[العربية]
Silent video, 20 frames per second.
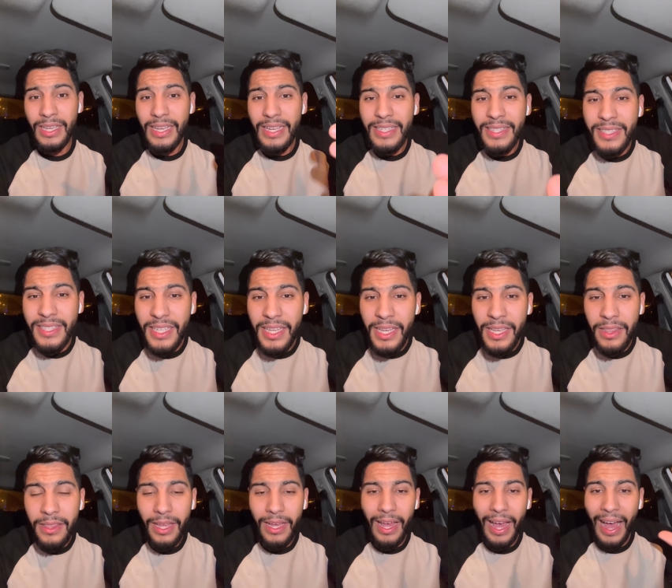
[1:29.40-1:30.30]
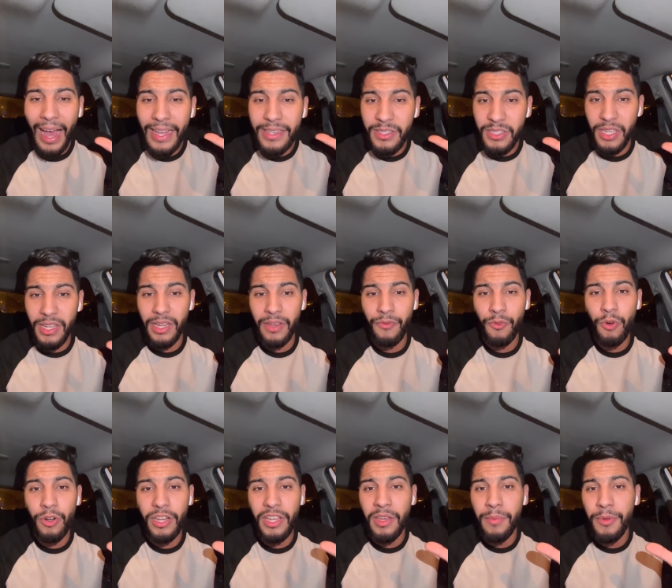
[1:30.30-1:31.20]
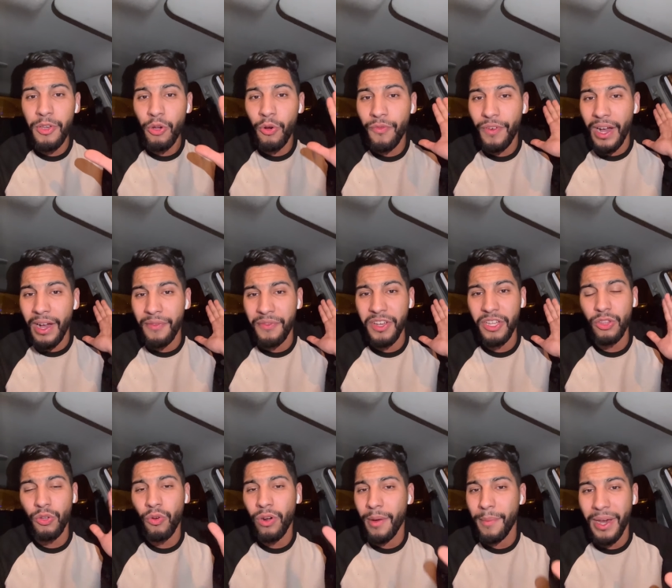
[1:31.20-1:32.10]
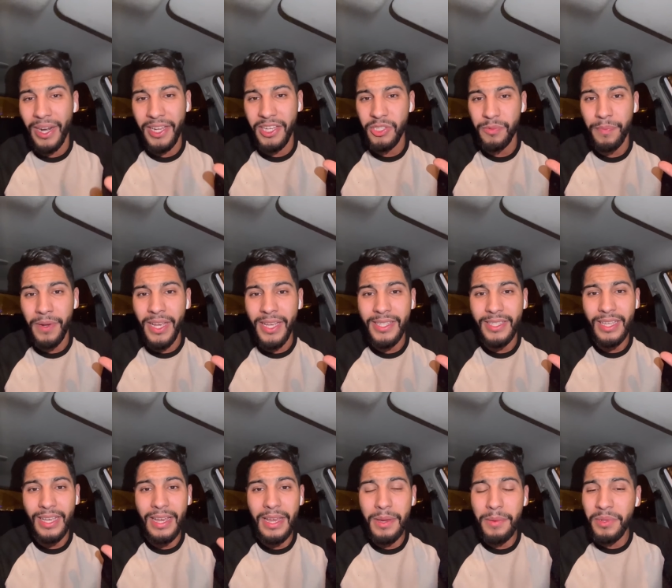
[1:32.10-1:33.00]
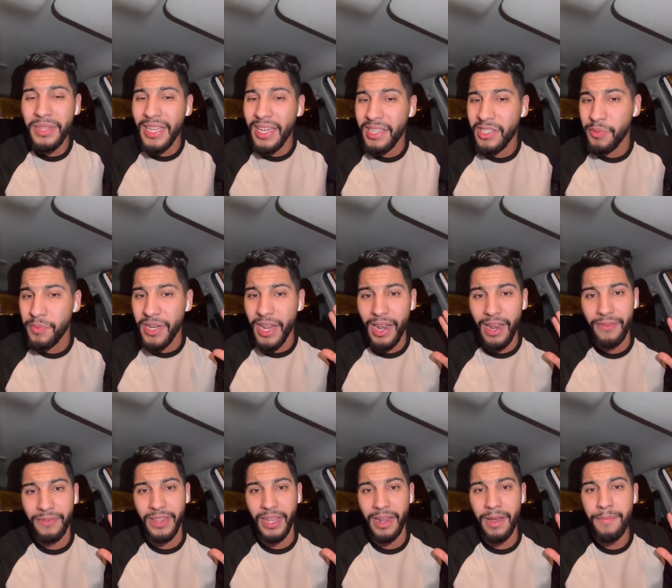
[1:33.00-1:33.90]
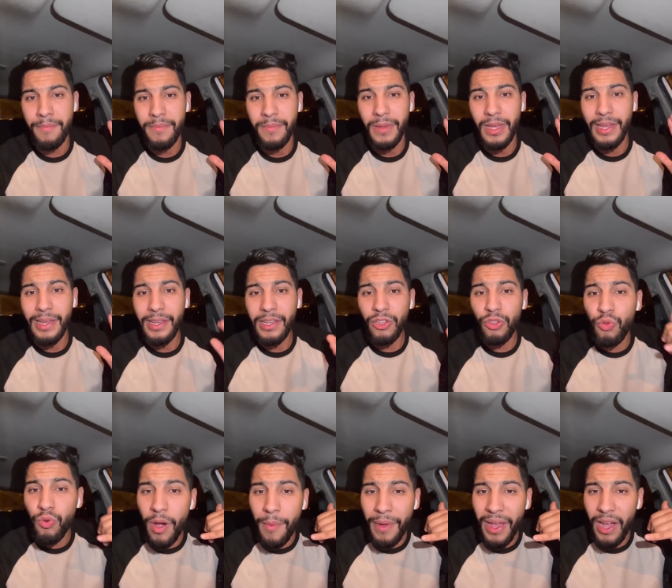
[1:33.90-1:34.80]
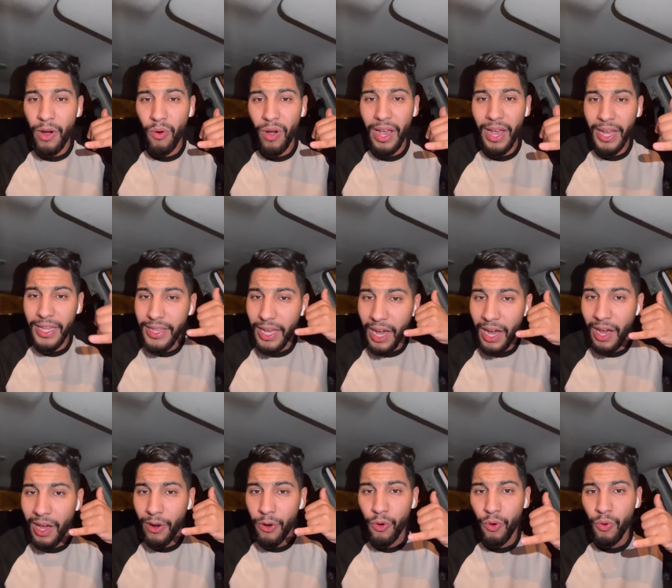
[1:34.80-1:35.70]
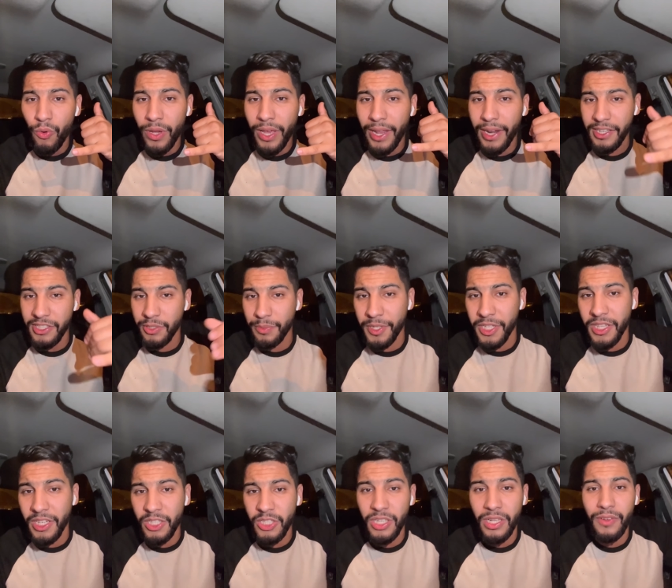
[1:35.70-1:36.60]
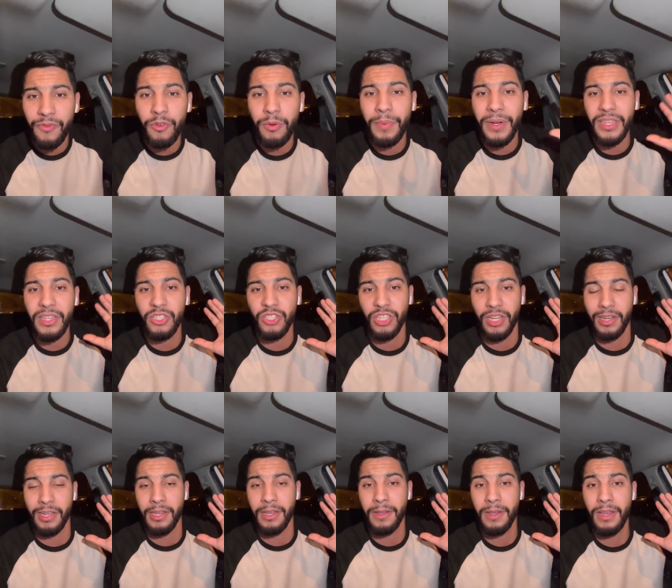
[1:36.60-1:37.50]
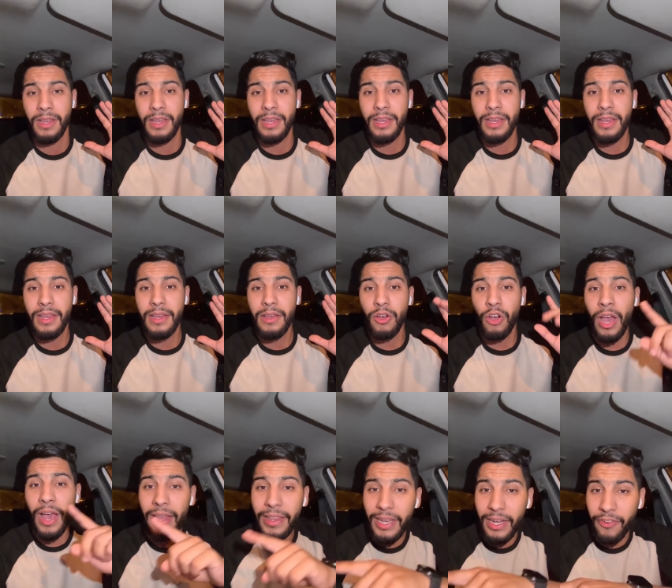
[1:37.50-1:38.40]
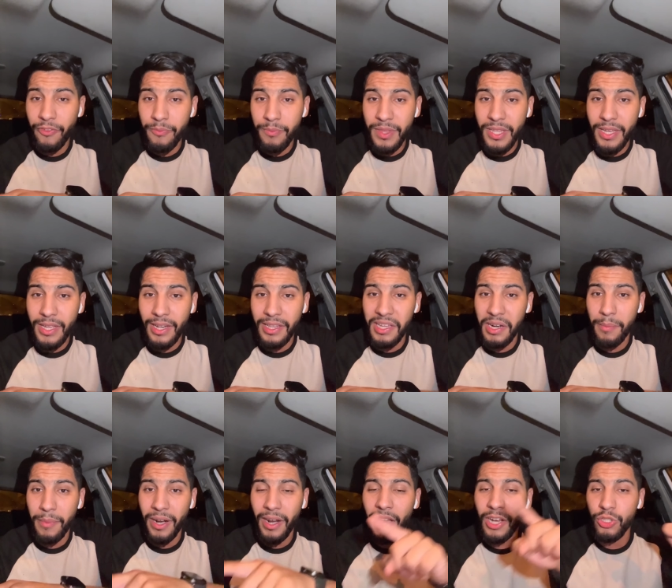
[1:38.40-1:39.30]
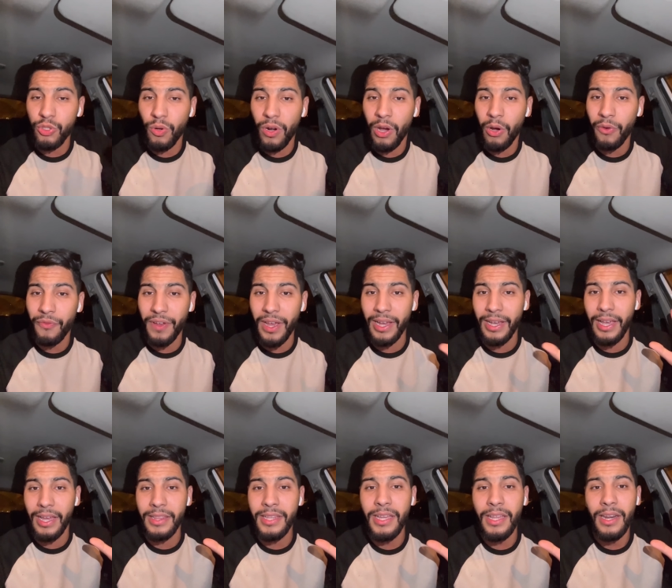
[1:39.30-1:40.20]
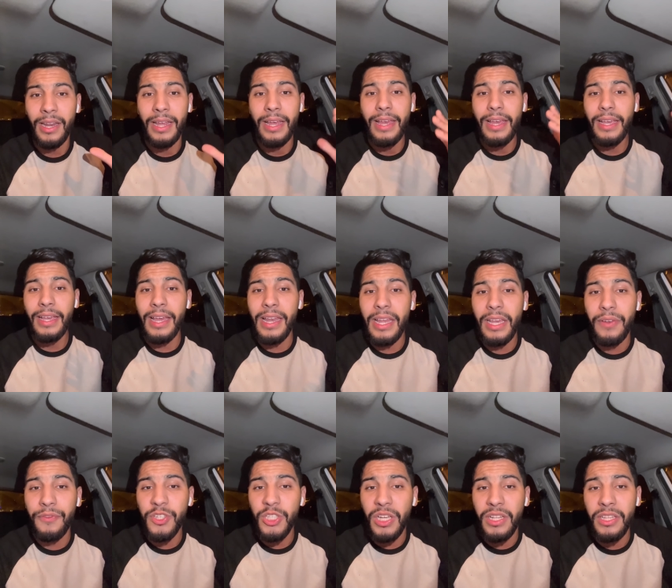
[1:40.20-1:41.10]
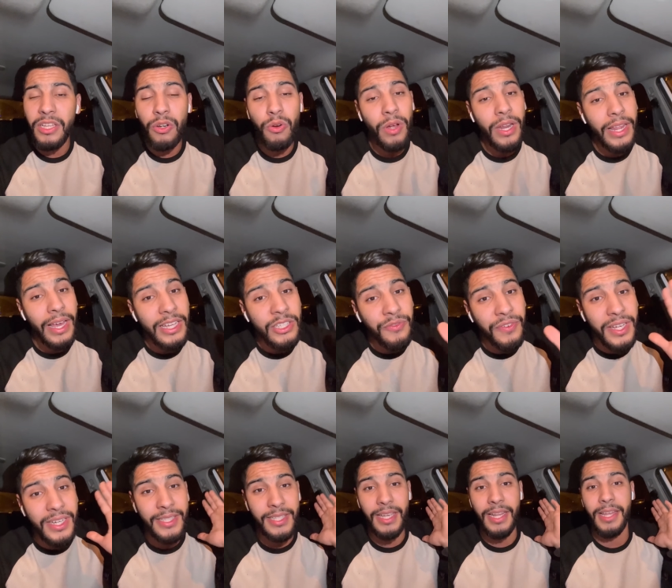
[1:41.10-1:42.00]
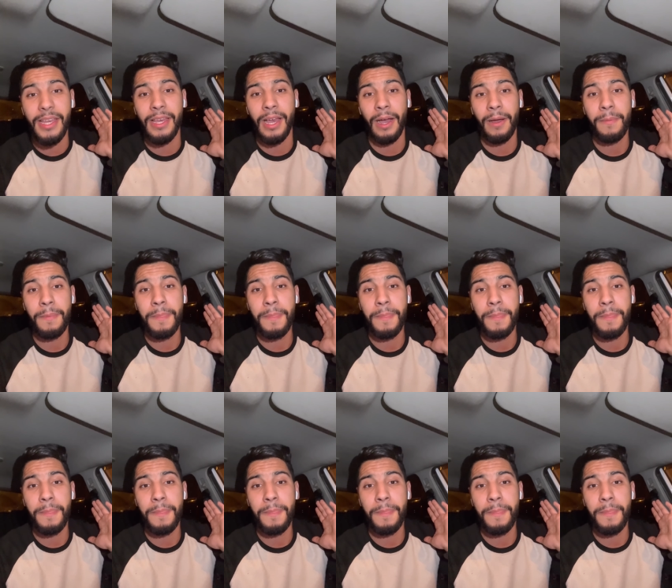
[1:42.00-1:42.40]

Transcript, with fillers: السيد حط تليفون يبيعه في افيتو ولا ماركت بليس بدير 8000 درهم دوا مع واحد الو خويا راه عجبني داك التليفون بغيت نشريه هذاك في مدينه ديال مراكش والاخر في اكادير قال لي كيفاش غنديرو قال لي غتفيرسي ليا